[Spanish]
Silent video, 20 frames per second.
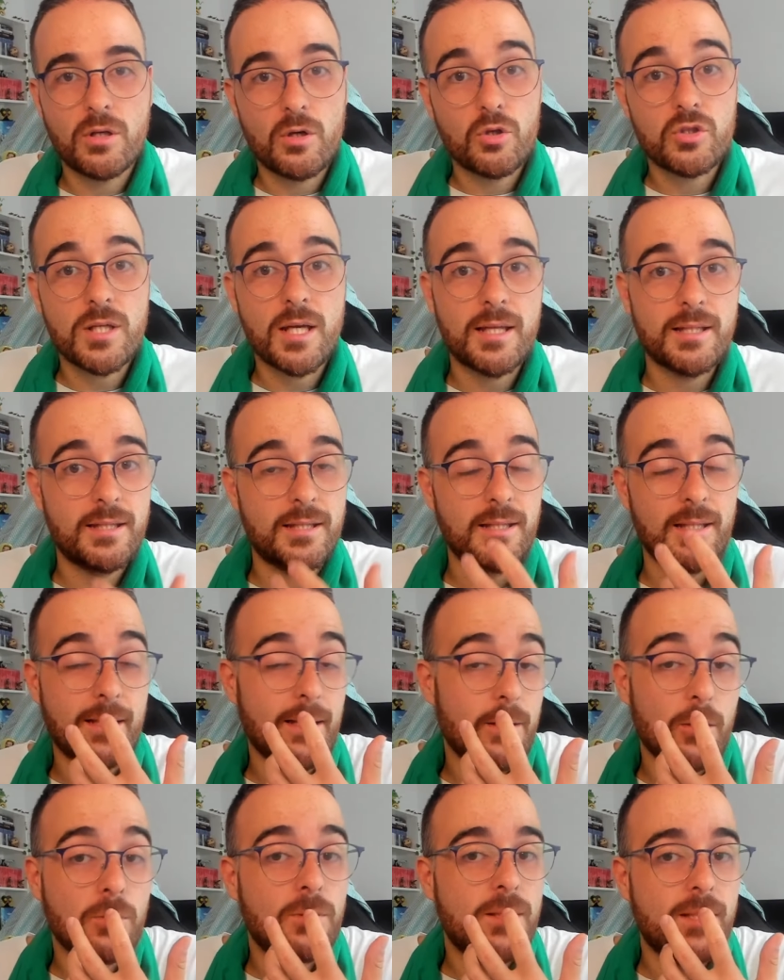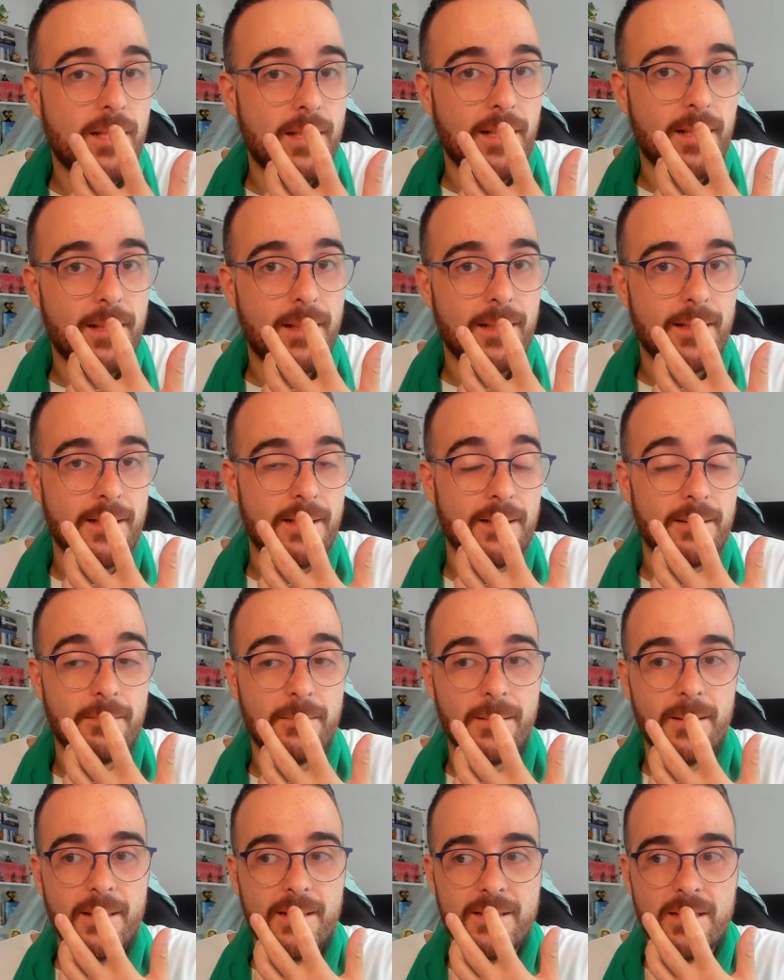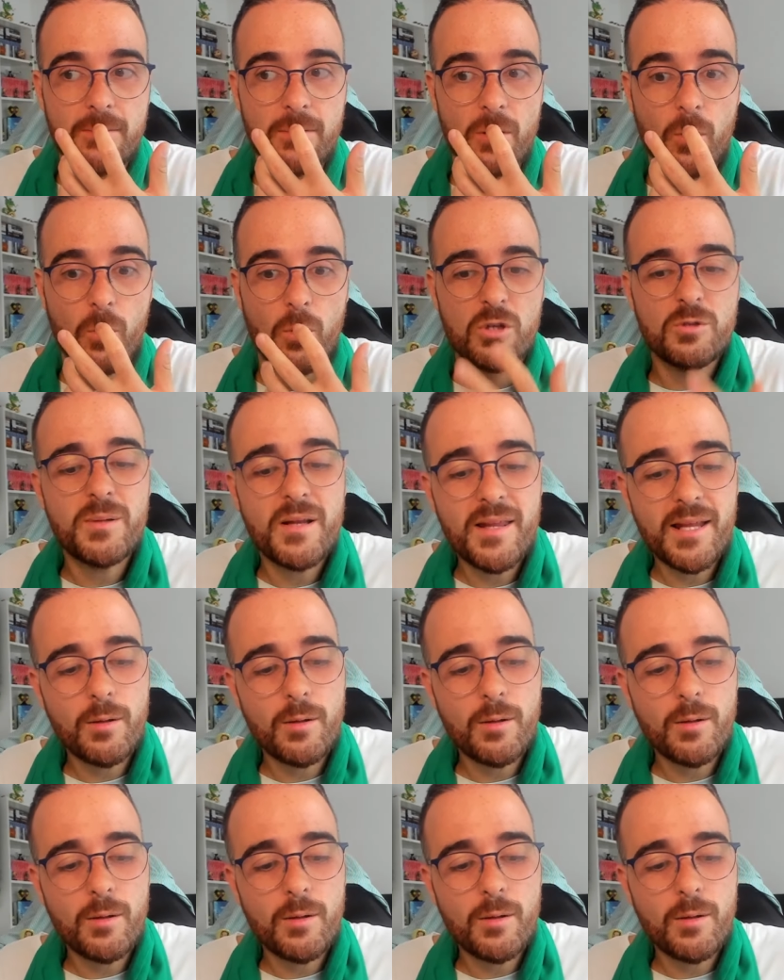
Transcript: Cosa que, no tiene eh, este videojuego. Es verdad que